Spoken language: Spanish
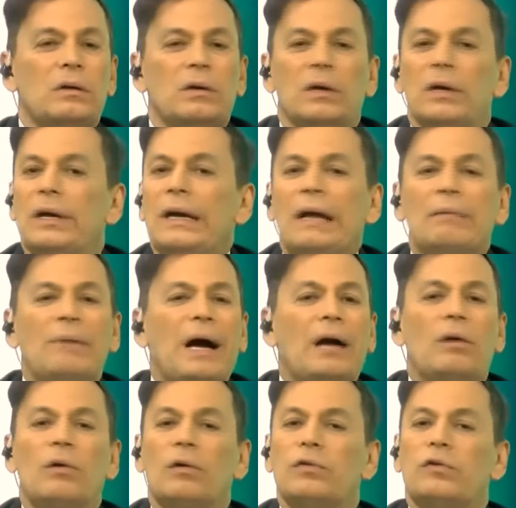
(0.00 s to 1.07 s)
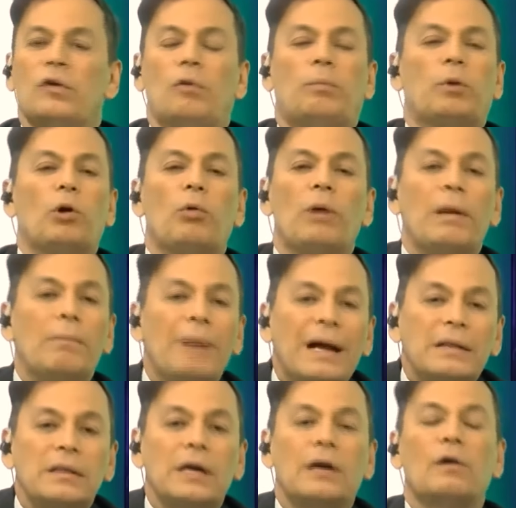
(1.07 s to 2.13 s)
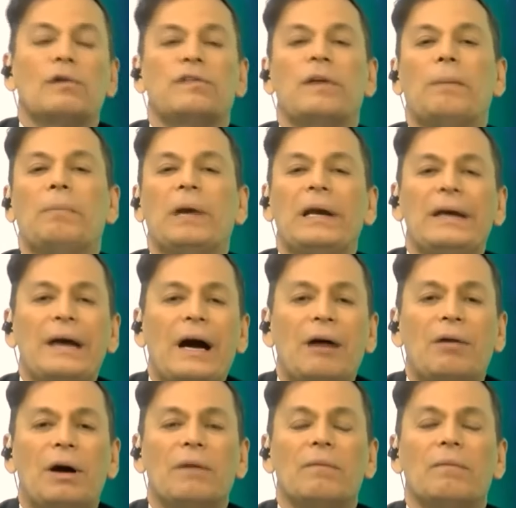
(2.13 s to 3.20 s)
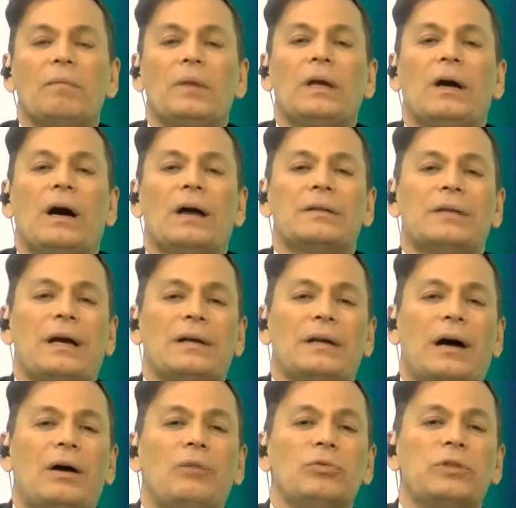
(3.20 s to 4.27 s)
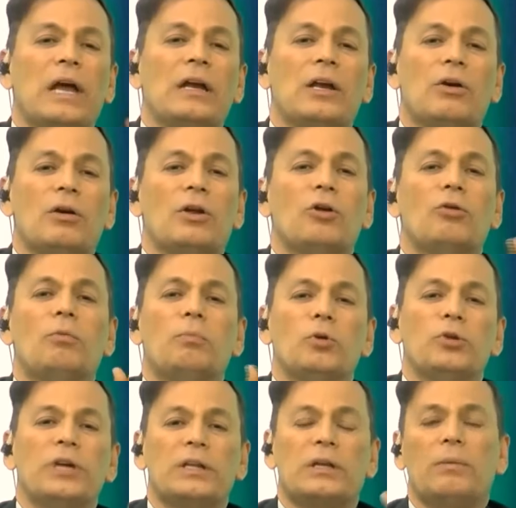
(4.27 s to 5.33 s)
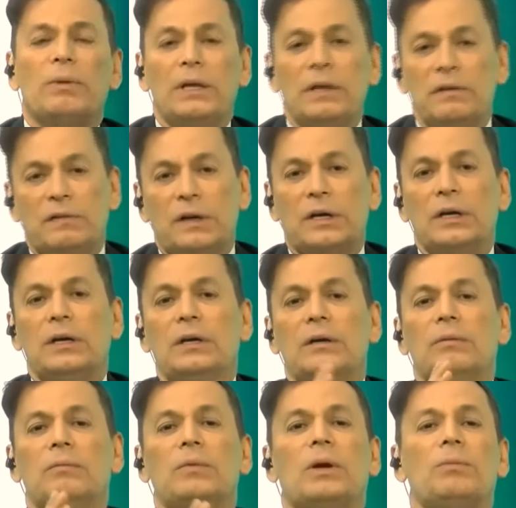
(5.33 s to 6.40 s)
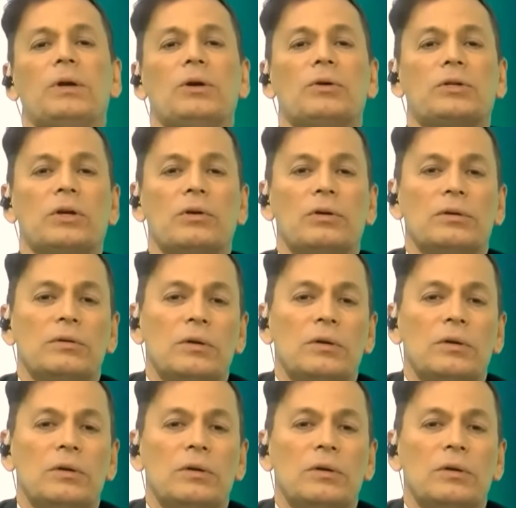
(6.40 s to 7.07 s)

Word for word: Eran malos, problemáticos, se peleaban, hasta a un técnico le den un puñete, me dice aquí mi amigo Esteban.